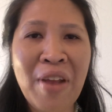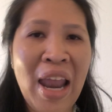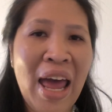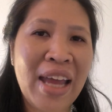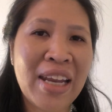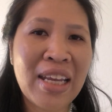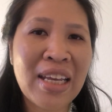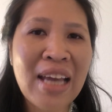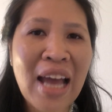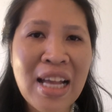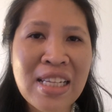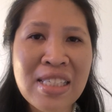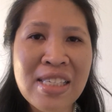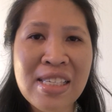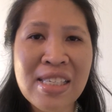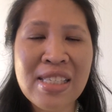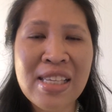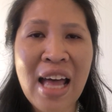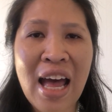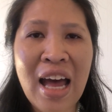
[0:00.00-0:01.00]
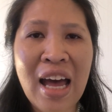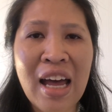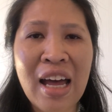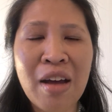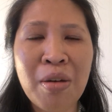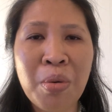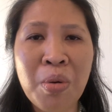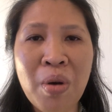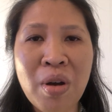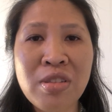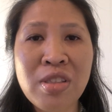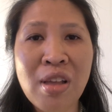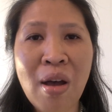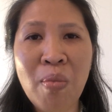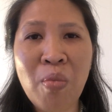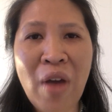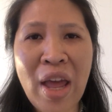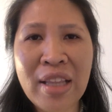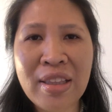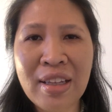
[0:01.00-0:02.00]
ลาในการศึกษาพวกซอฟ
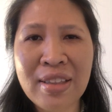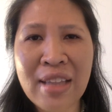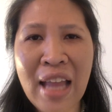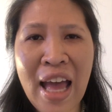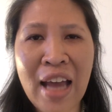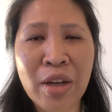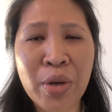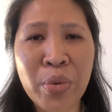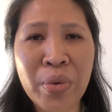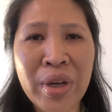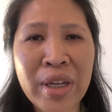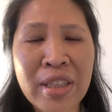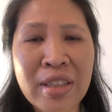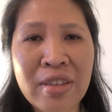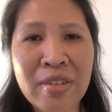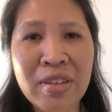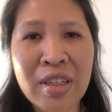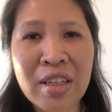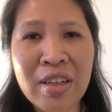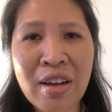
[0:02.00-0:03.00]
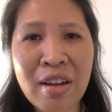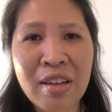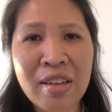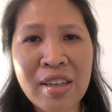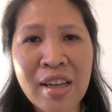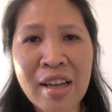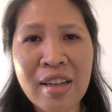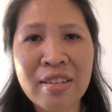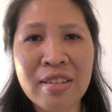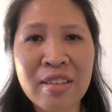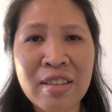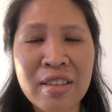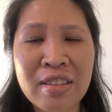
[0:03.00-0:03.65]
ต์แวร์ต่างๆด้วยตอนนี้ก็ยัง